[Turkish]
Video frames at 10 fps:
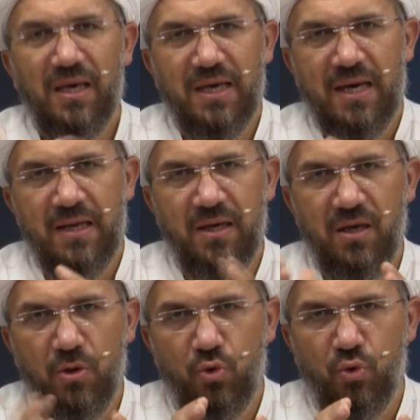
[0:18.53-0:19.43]
Kâne
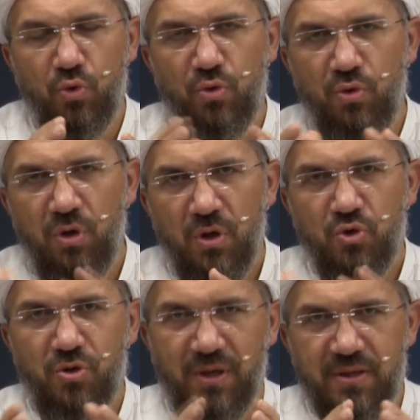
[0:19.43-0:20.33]
yekûlu
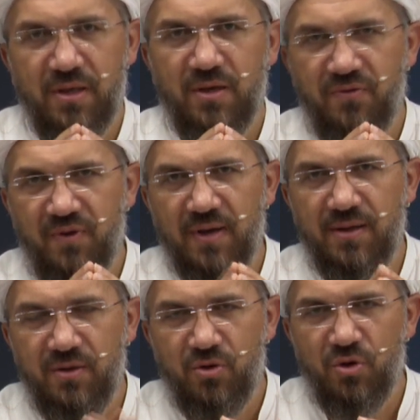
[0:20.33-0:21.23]
sürekli ifade
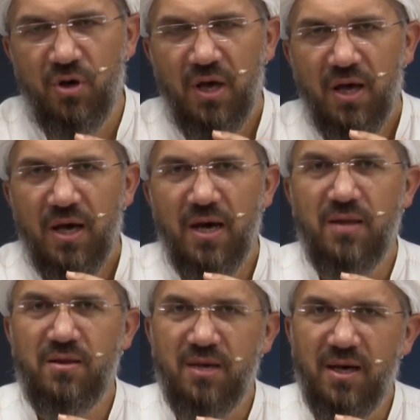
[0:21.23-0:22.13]
ediyor. Et
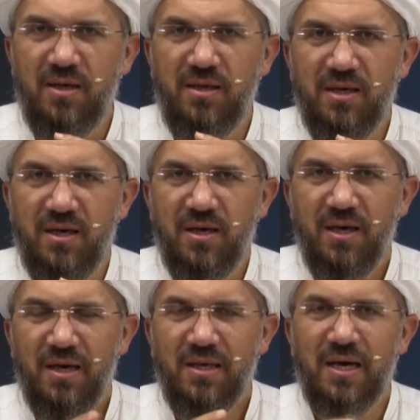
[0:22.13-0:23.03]
Ettahiyye
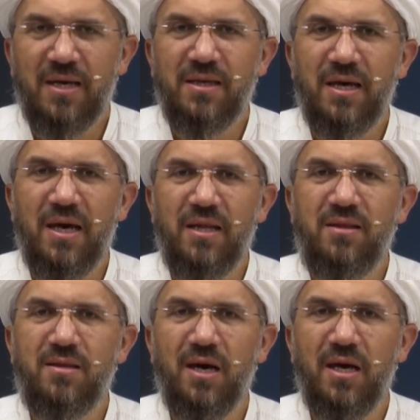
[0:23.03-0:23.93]
yani et
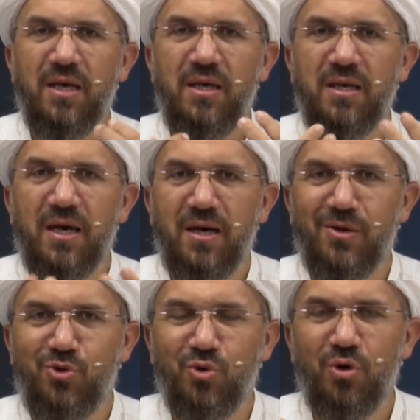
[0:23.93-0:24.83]

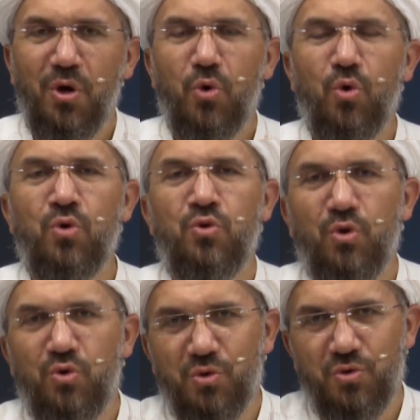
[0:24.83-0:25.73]
ettahiyyatu onu
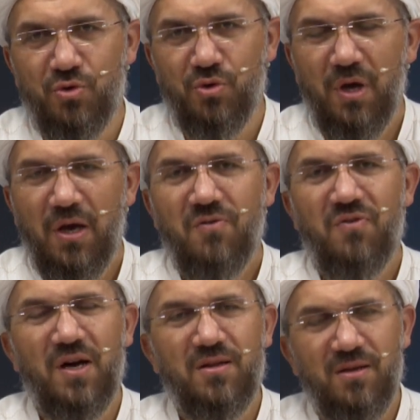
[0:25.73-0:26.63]
okurdu.
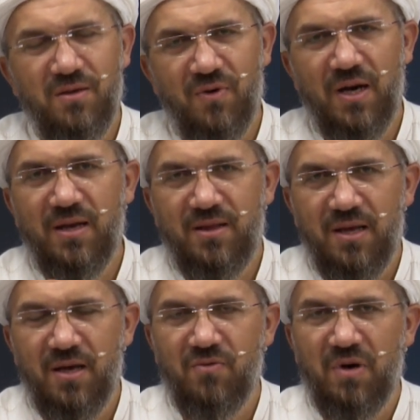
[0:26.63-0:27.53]
Farklı
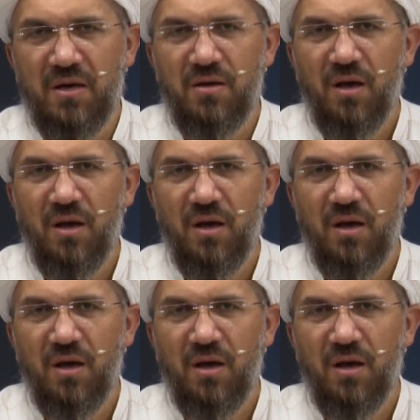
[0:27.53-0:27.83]
rivayetler var.